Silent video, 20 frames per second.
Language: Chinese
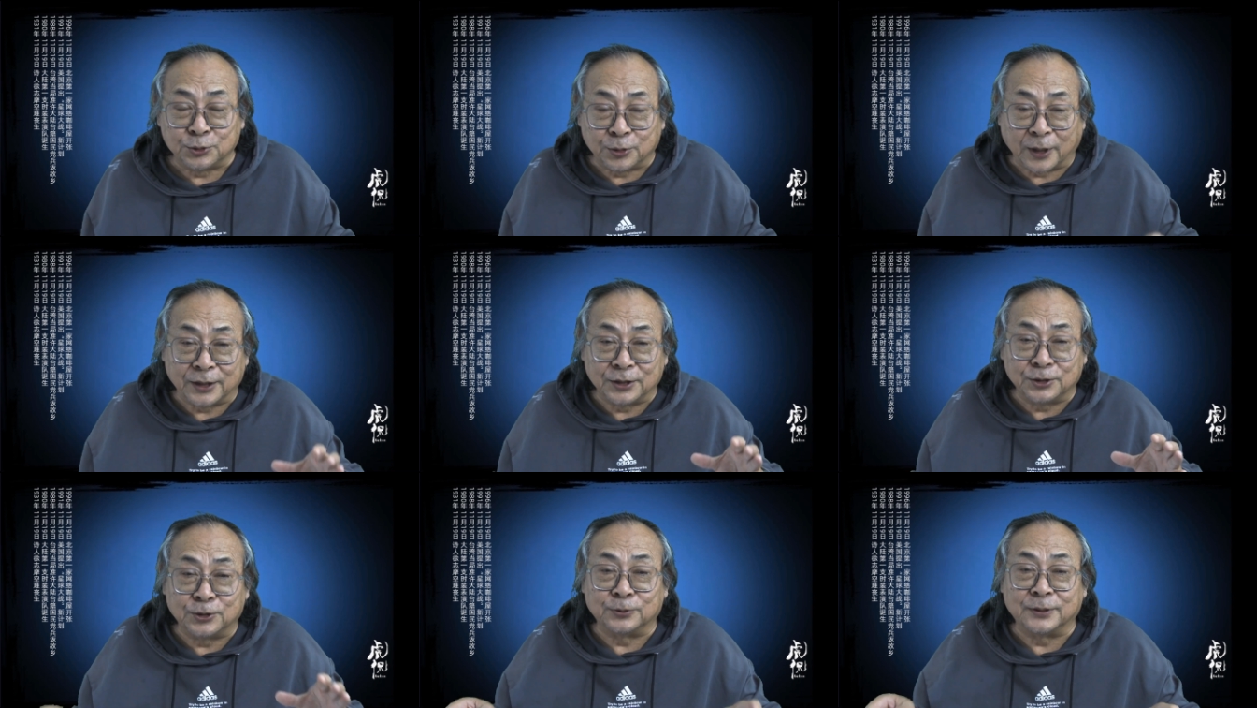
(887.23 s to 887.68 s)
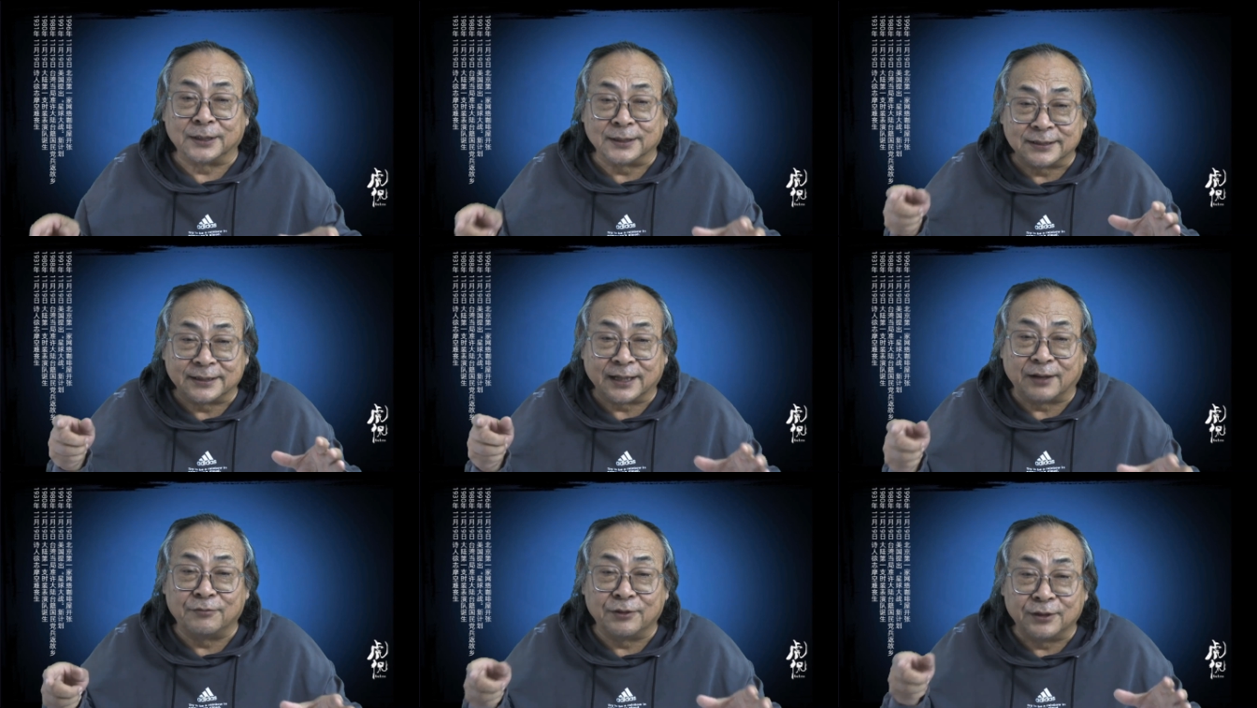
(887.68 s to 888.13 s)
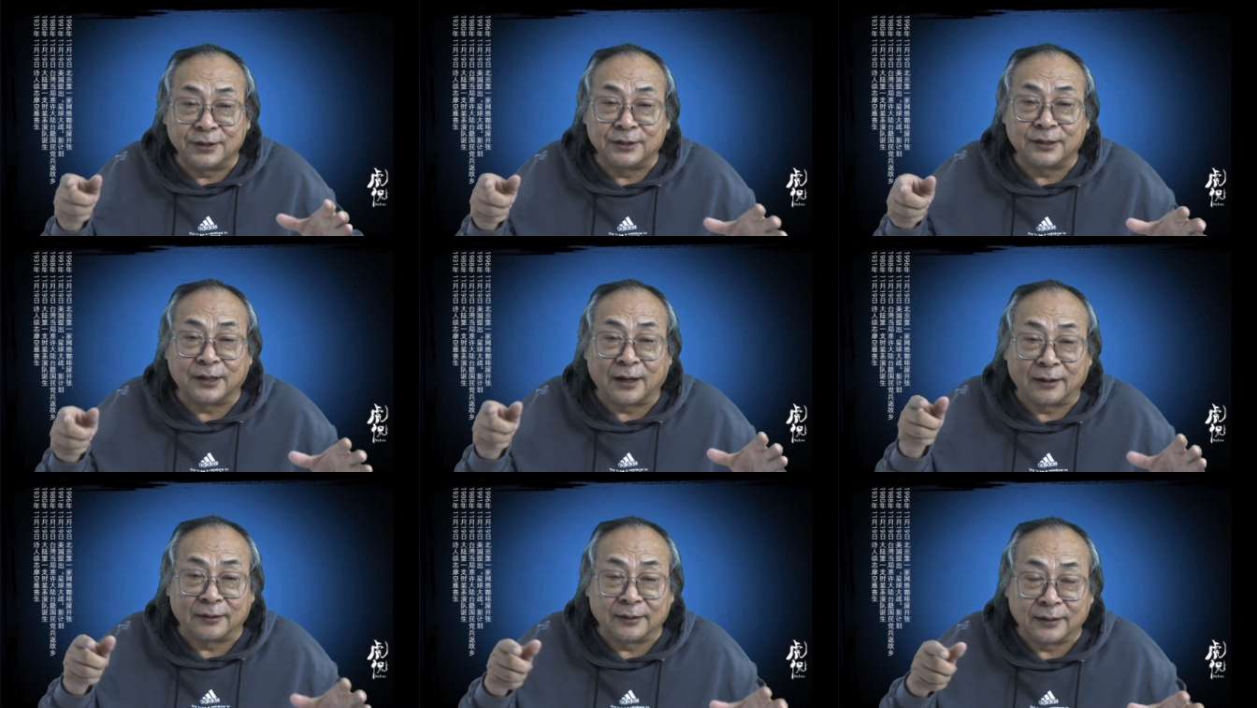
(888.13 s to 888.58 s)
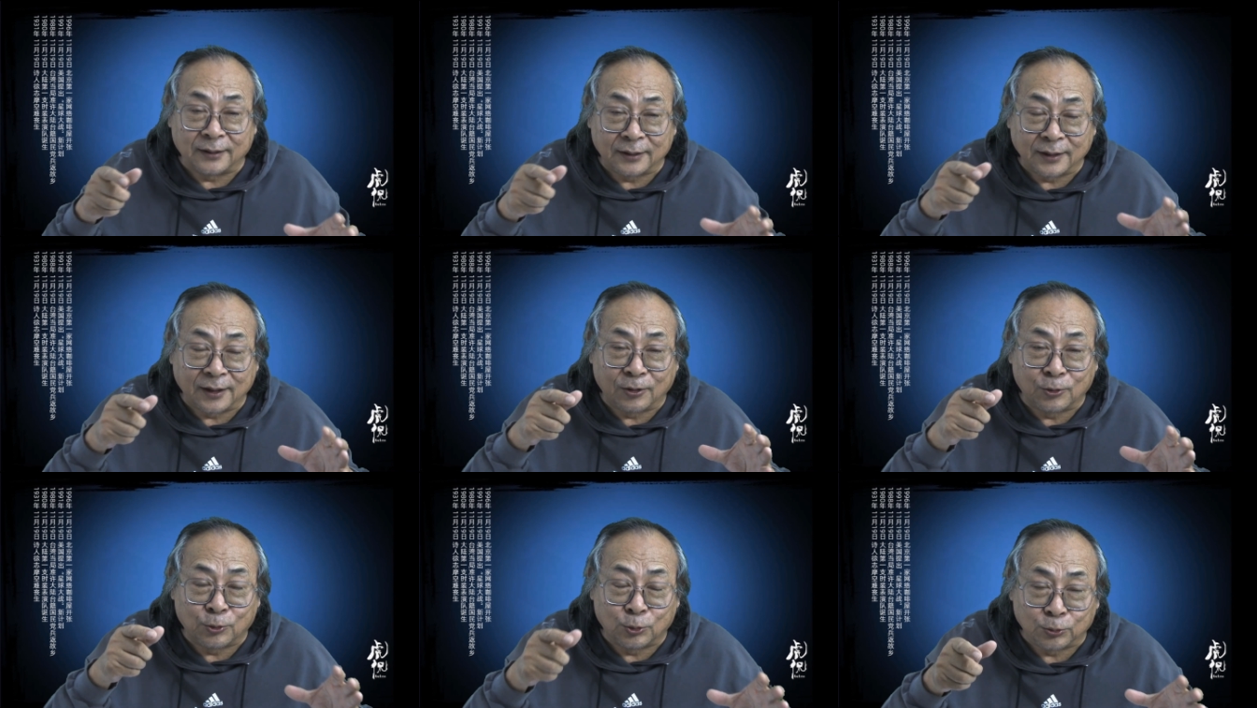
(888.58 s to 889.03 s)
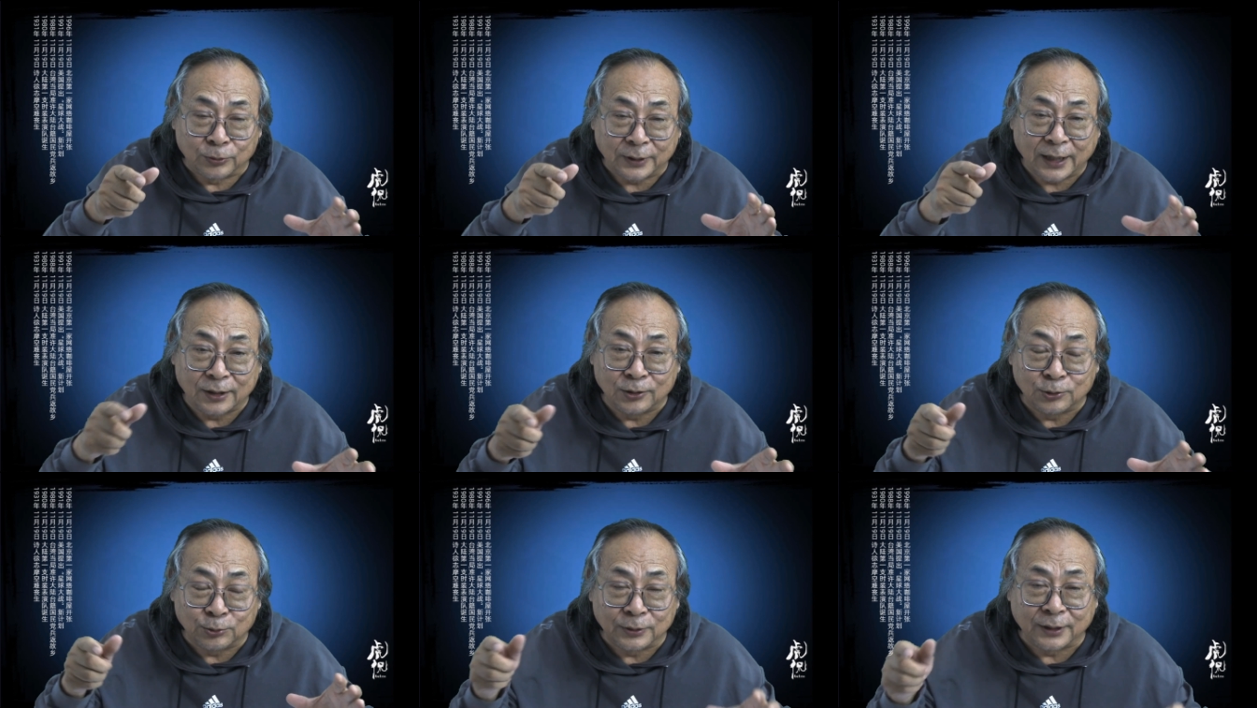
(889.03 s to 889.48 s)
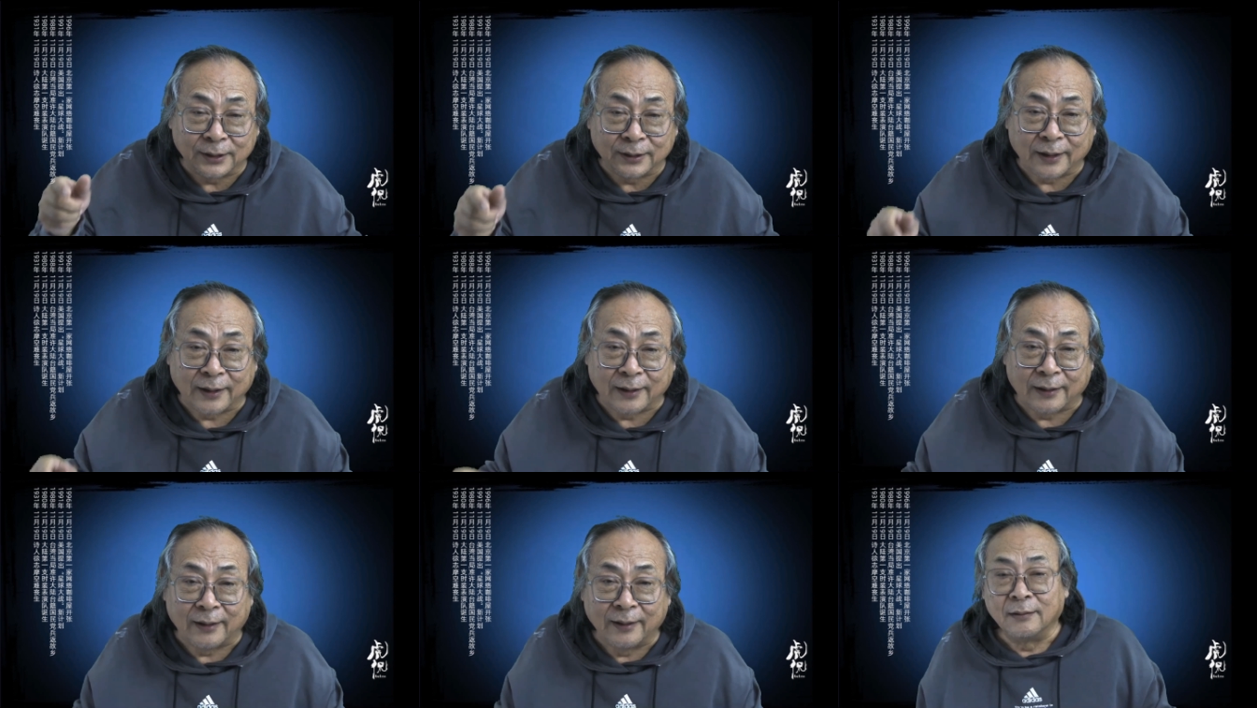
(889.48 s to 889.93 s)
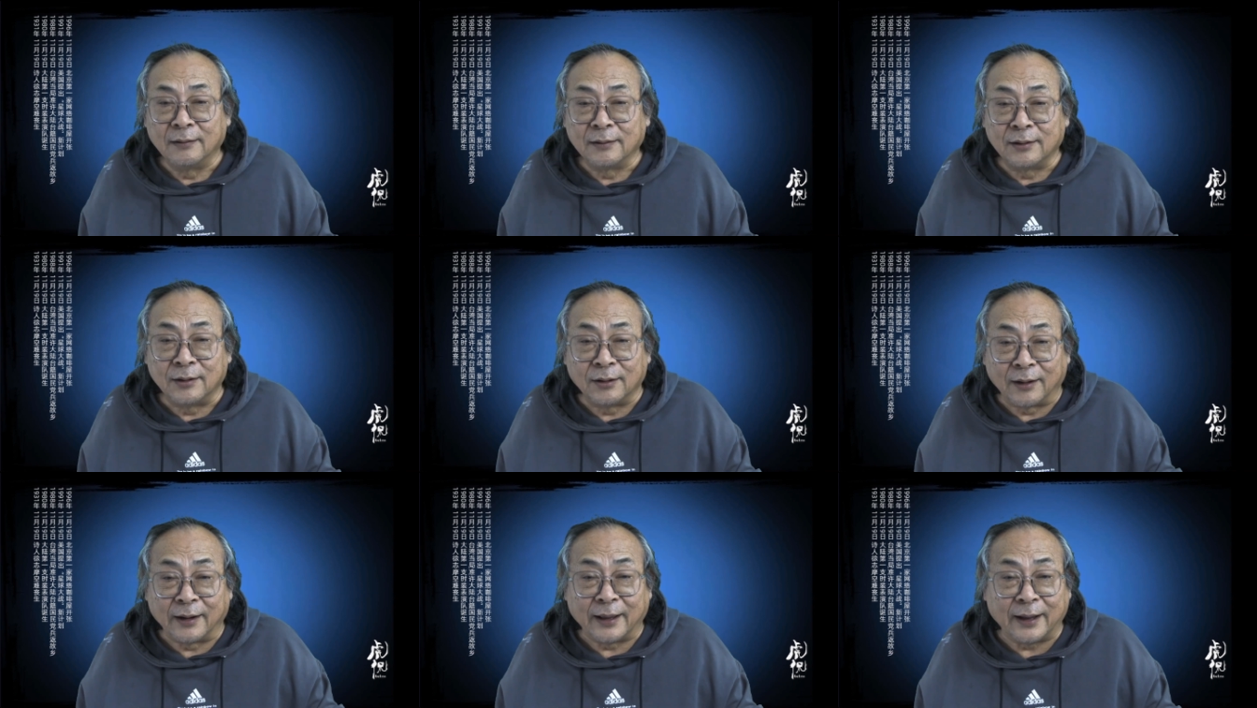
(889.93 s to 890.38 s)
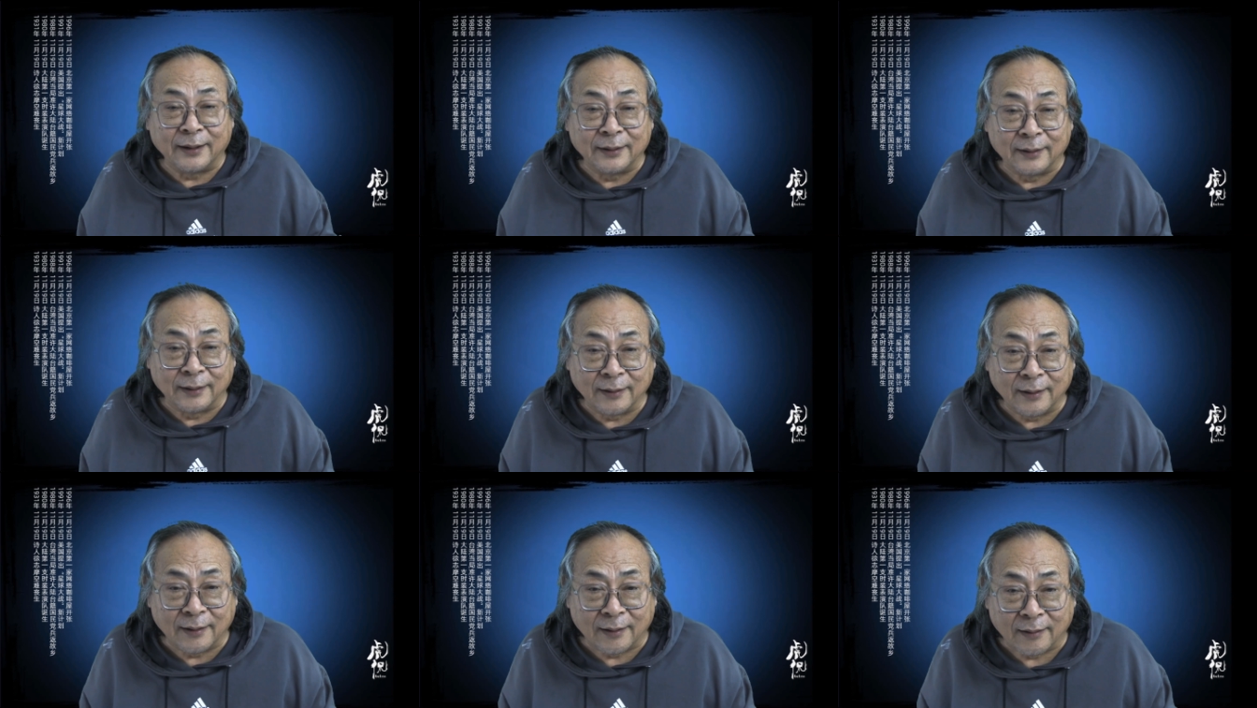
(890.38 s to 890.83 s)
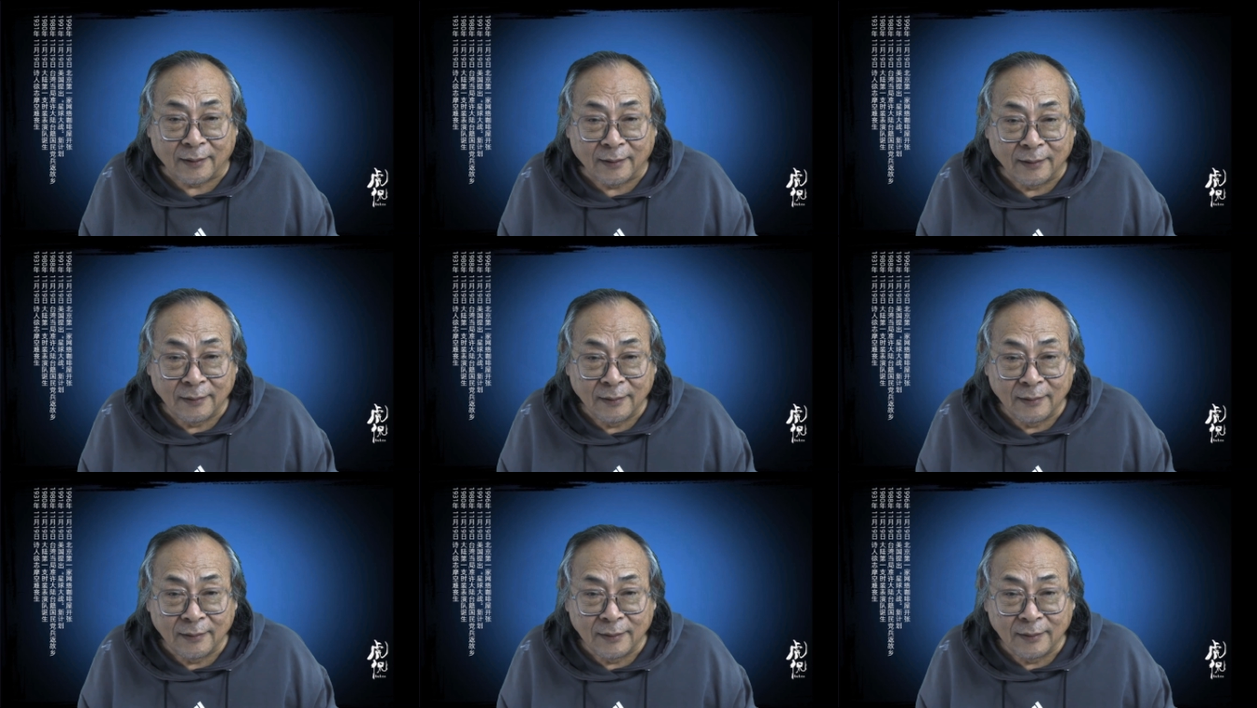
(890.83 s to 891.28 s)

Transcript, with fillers: 全球的三分之二的这个苦难中的这个可怜人啊，